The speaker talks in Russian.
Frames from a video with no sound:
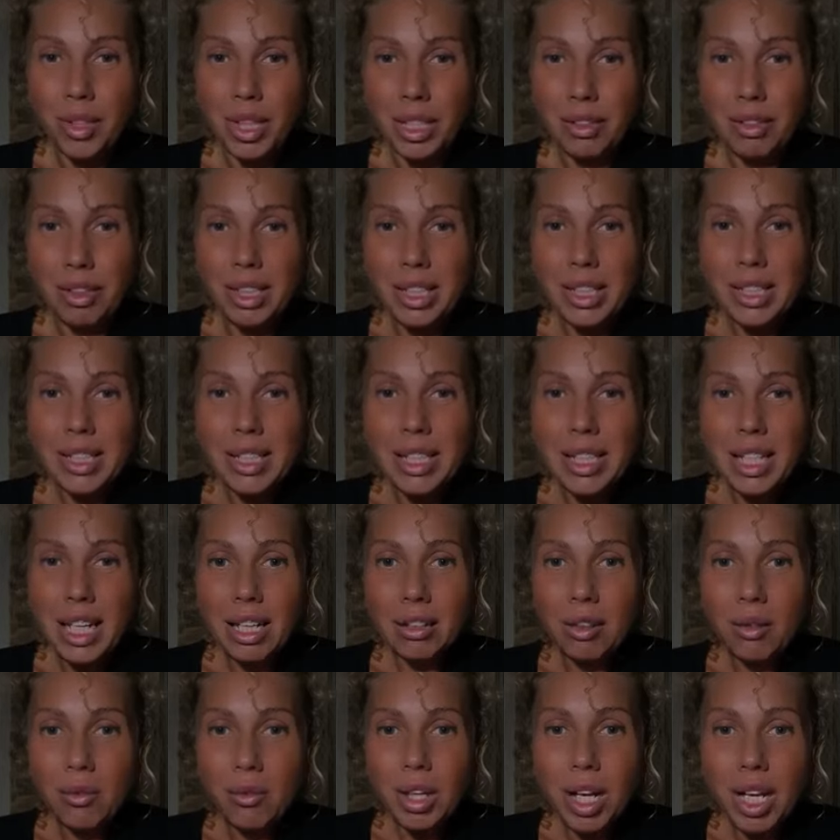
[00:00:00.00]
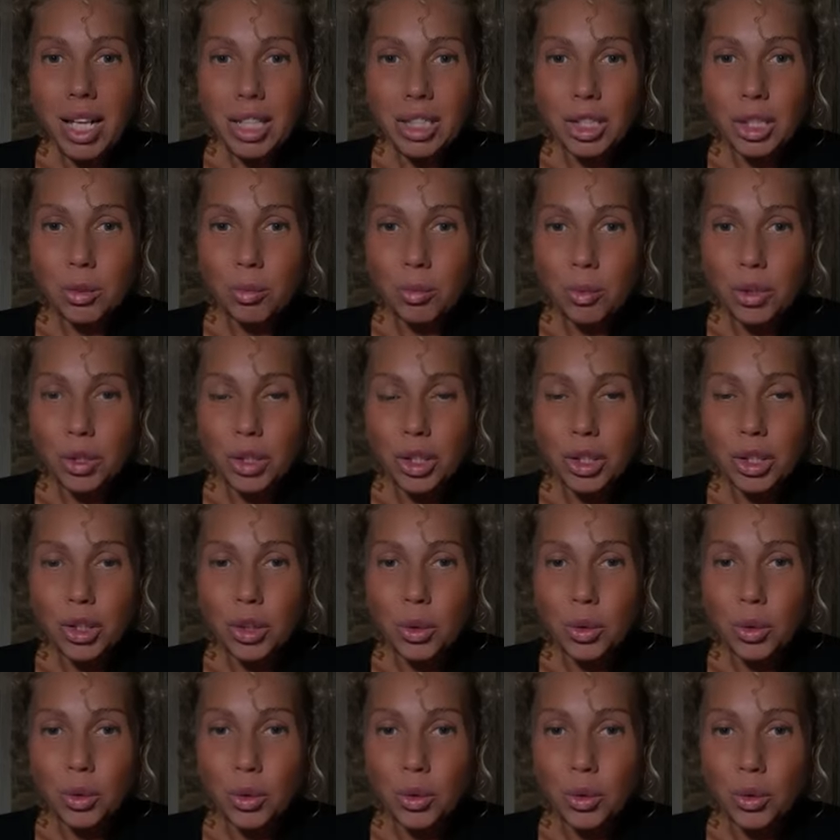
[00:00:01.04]
Ведь если я вам каждому
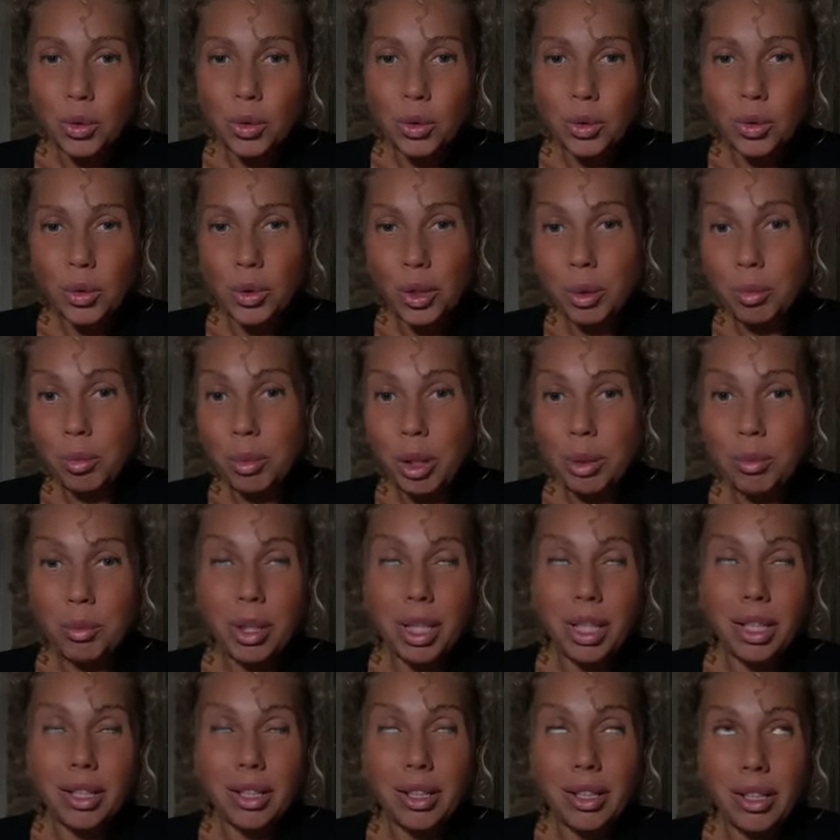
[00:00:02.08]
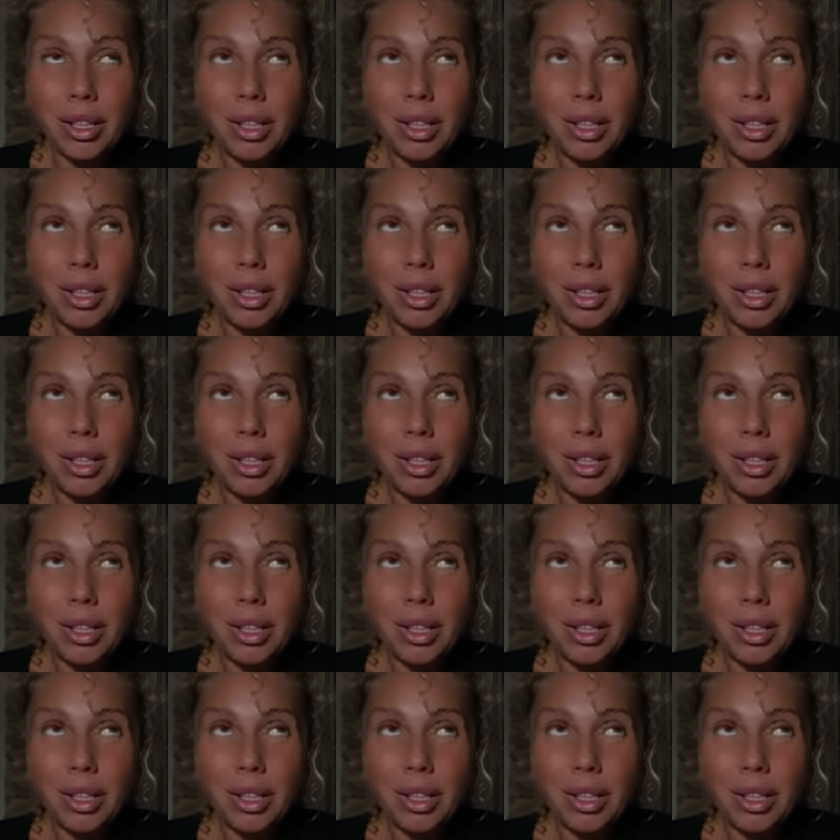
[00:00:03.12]
скажу, ну, например,